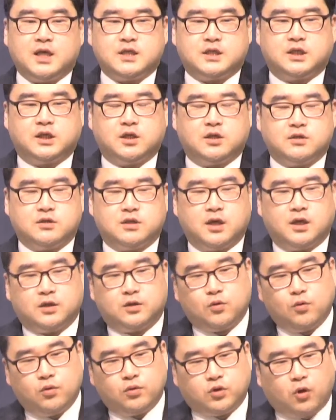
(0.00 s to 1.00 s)

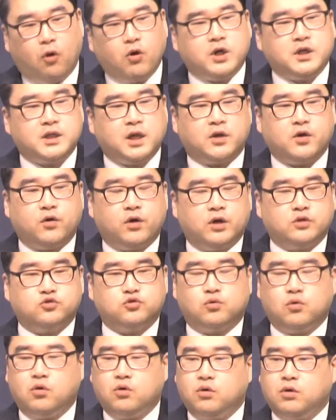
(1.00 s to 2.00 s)
지났는데 또 더
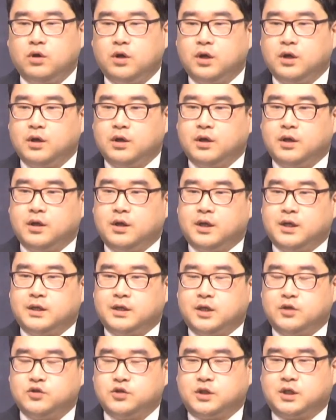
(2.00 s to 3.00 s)
기다려가지고
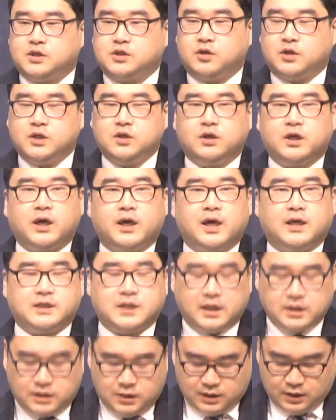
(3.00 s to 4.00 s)
예수님께서 이렇게까지
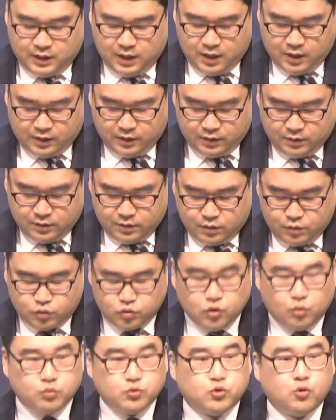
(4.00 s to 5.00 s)
하시니까
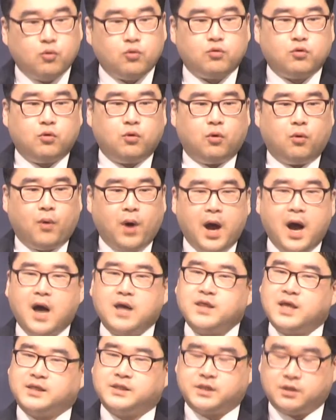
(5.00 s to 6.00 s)
좀 속으로 화가
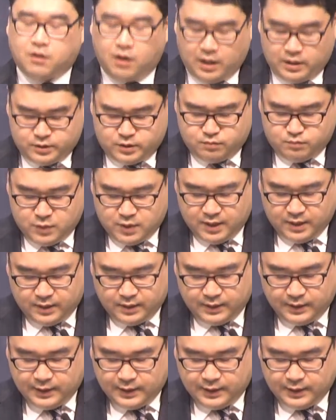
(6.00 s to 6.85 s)
났을 것 같습니다.